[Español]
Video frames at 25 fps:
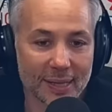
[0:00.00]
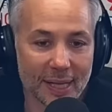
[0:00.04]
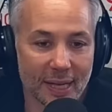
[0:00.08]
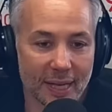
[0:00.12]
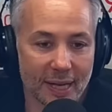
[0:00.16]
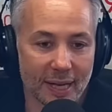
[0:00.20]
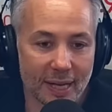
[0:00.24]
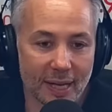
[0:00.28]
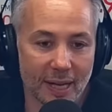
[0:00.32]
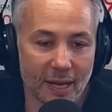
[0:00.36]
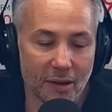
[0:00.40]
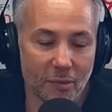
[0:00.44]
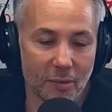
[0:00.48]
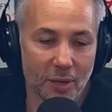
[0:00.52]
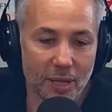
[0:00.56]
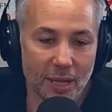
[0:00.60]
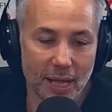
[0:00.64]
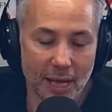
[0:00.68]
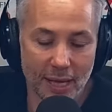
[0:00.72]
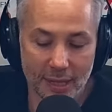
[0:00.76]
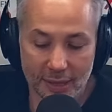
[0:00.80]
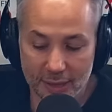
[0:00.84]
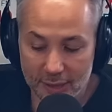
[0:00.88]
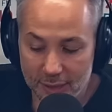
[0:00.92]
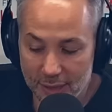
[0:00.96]

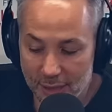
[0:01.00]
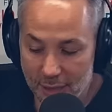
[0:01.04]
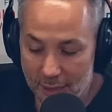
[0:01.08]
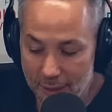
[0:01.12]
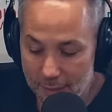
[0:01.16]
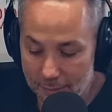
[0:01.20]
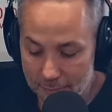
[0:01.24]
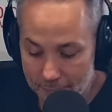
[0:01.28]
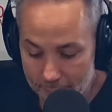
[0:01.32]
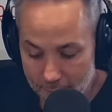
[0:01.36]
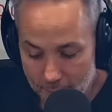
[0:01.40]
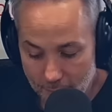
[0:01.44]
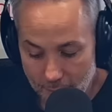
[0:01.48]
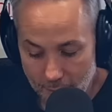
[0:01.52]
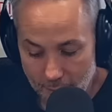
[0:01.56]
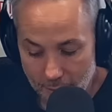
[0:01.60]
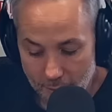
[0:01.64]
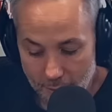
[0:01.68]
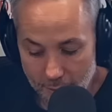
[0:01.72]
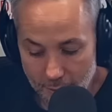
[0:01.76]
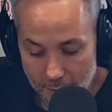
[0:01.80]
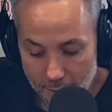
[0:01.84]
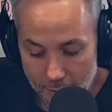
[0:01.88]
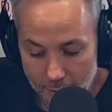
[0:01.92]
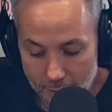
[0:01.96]
evidente
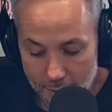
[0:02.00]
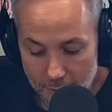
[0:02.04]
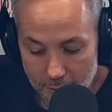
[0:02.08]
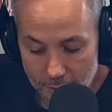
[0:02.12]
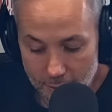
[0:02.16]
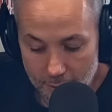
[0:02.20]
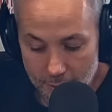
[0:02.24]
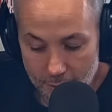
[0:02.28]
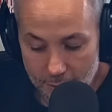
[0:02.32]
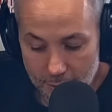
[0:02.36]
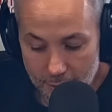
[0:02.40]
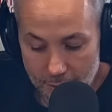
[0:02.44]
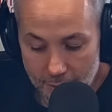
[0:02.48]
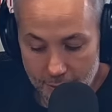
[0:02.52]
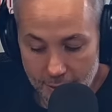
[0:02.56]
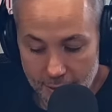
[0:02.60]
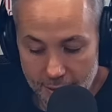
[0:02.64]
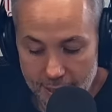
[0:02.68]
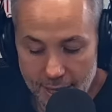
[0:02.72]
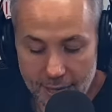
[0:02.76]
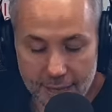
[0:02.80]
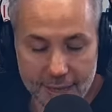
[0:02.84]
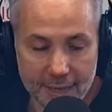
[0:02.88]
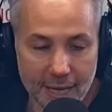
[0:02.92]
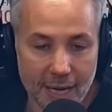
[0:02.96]

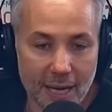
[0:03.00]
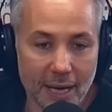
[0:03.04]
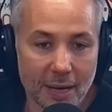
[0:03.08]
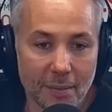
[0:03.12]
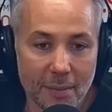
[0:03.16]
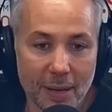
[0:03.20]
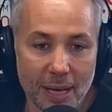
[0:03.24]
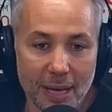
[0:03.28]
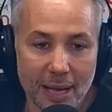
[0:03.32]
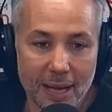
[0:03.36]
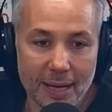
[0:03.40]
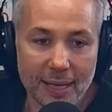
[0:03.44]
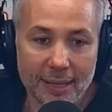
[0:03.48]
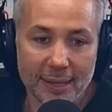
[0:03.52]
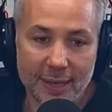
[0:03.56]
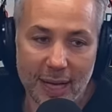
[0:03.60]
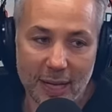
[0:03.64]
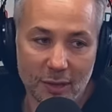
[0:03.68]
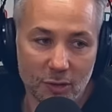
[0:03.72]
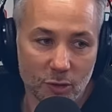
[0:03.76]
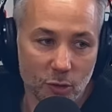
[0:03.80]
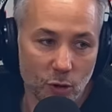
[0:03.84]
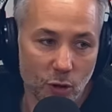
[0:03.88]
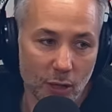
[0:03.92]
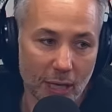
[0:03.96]
y es que ley
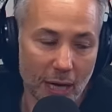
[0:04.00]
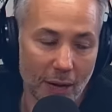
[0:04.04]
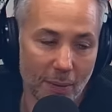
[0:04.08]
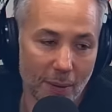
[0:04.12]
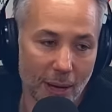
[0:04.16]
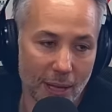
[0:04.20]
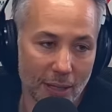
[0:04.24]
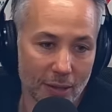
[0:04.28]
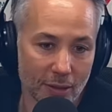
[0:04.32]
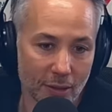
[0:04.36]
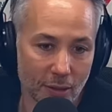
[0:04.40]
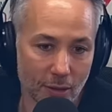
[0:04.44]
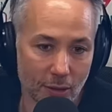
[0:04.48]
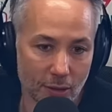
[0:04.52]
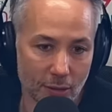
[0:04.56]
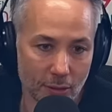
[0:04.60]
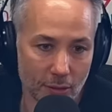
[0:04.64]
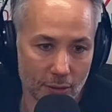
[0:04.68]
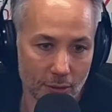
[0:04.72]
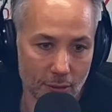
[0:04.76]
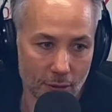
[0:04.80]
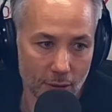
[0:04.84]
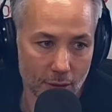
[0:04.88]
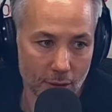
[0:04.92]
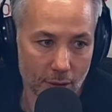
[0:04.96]
está socavando
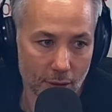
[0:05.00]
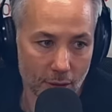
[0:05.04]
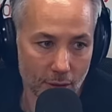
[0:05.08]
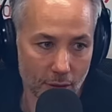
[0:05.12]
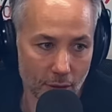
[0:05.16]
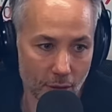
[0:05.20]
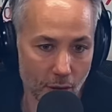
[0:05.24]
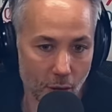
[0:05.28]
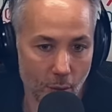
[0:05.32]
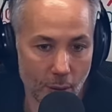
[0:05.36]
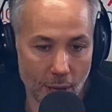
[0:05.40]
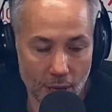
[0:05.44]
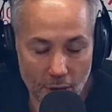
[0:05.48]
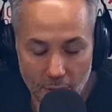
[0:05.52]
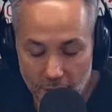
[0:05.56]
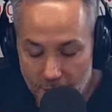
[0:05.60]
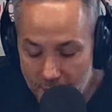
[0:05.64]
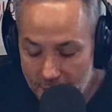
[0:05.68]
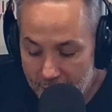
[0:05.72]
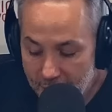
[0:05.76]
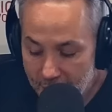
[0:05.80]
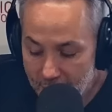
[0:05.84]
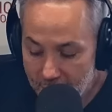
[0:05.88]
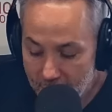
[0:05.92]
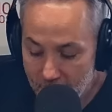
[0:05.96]
los
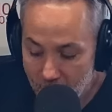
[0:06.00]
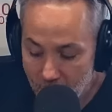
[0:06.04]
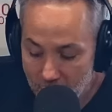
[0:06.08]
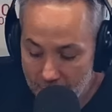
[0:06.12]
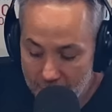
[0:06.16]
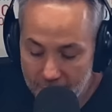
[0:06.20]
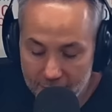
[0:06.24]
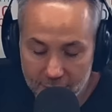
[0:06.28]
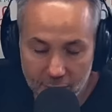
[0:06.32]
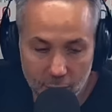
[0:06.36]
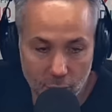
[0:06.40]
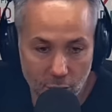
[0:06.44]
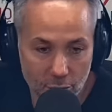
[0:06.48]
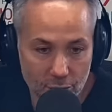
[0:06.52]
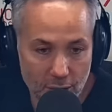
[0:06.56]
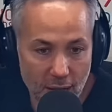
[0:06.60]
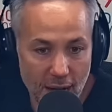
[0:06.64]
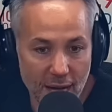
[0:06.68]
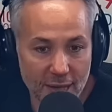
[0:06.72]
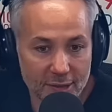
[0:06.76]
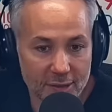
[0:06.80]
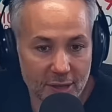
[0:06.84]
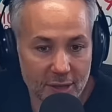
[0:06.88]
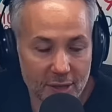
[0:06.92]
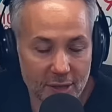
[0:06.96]
valores democráticos
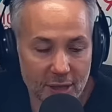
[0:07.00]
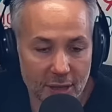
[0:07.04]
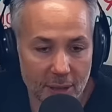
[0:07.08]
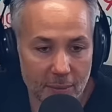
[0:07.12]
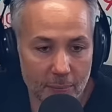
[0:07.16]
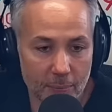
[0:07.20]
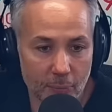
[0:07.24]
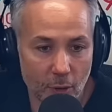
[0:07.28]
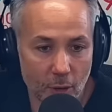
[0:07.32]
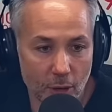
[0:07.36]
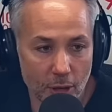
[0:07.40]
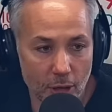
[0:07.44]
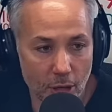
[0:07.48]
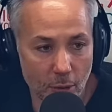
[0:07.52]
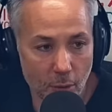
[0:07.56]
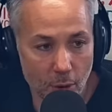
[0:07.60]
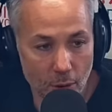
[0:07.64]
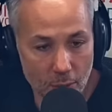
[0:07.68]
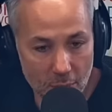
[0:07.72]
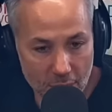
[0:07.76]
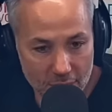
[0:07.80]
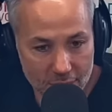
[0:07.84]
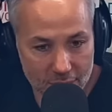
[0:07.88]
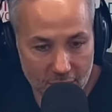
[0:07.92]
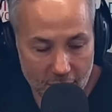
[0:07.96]
hace tiempo y lo
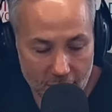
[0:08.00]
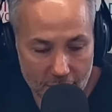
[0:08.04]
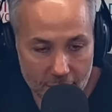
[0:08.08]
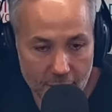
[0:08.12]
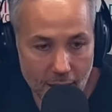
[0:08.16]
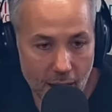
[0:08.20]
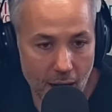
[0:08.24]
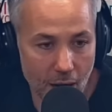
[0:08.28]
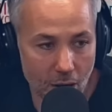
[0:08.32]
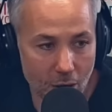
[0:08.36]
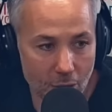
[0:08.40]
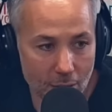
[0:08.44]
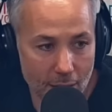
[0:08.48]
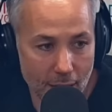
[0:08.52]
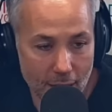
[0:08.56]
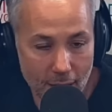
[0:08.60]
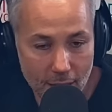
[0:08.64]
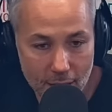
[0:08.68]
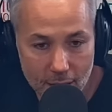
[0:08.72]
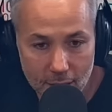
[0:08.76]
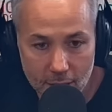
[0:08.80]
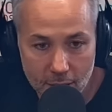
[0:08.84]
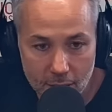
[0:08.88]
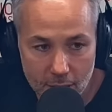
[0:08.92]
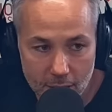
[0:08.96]
volvió a hacer ahora
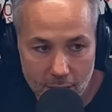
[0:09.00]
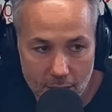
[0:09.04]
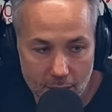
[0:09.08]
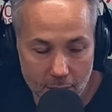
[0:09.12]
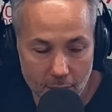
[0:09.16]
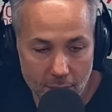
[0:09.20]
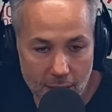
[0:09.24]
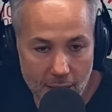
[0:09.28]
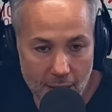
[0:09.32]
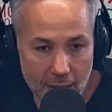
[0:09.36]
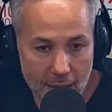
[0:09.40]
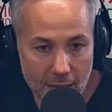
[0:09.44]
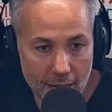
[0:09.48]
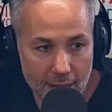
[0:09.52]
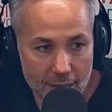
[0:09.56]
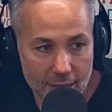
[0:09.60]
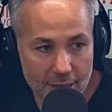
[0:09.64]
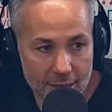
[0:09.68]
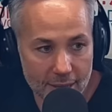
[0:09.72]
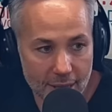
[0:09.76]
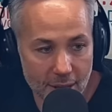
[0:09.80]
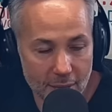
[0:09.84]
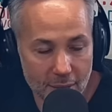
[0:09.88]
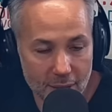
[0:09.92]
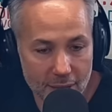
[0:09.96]
en una
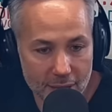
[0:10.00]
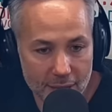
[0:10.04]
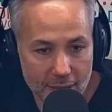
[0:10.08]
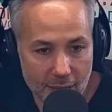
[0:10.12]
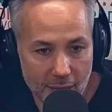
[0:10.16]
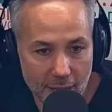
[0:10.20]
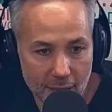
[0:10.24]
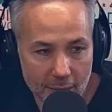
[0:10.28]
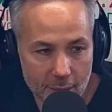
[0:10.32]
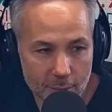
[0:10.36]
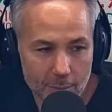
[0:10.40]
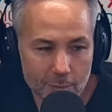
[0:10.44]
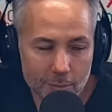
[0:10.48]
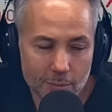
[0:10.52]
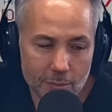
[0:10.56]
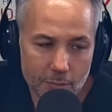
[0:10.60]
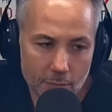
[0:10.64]
entrevista,